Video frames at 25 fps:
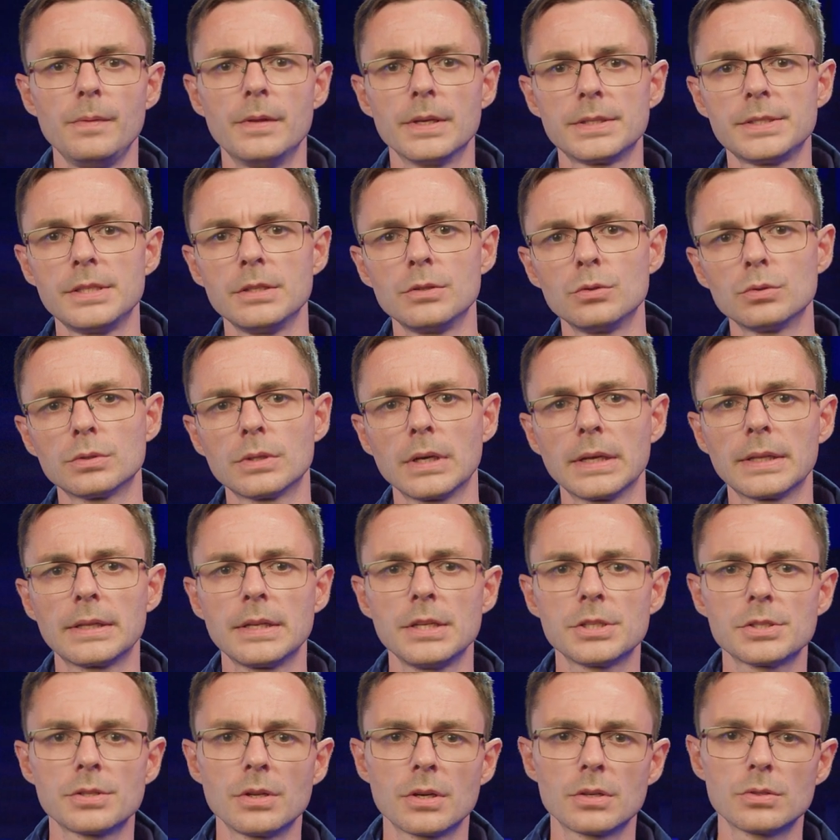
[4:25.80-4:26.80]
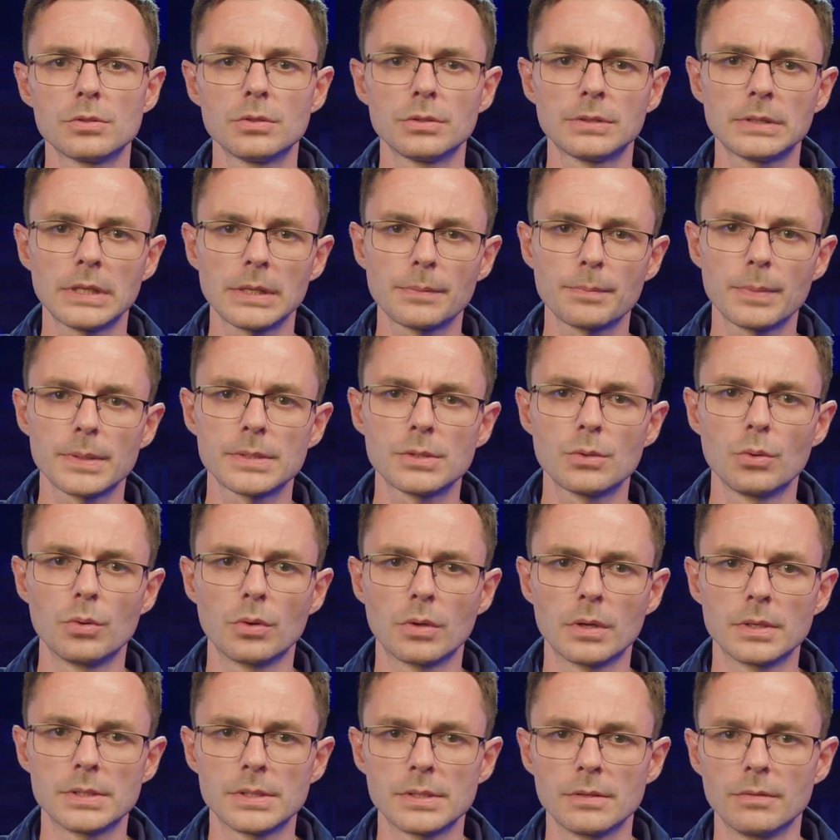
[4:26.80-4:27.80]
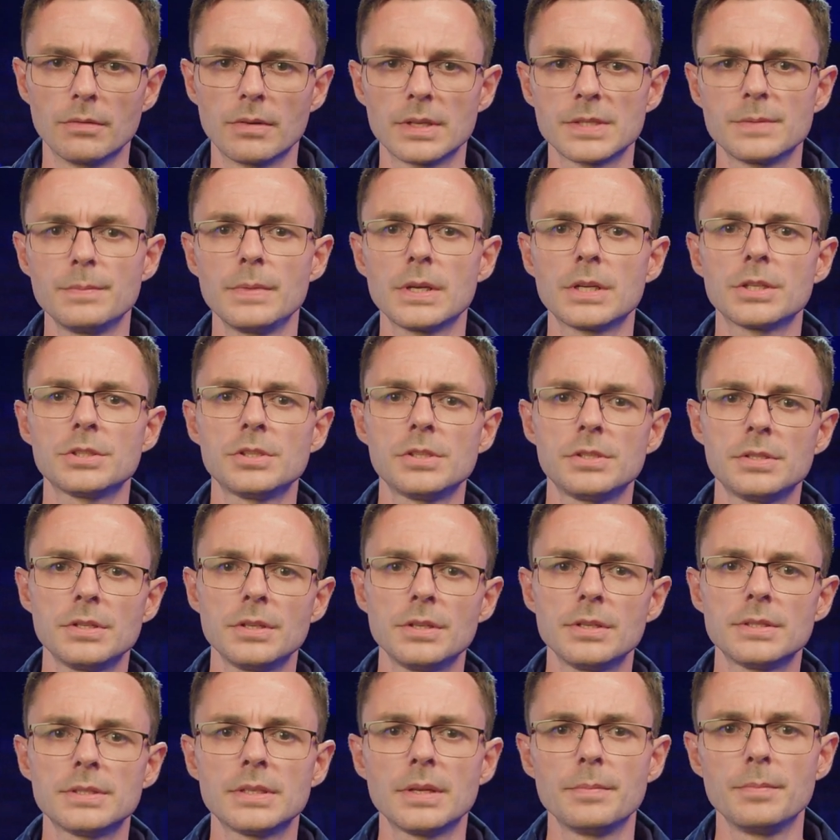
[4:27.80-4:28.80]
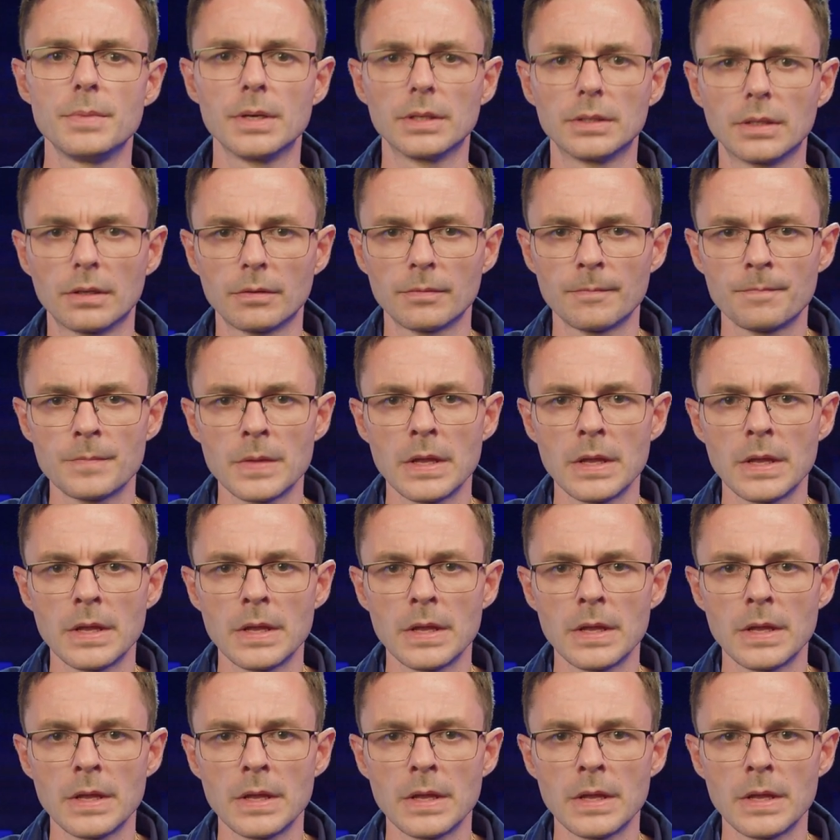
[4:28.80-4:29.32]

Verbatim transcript: достигнут отличный результат по стойкости в размере 60 метров.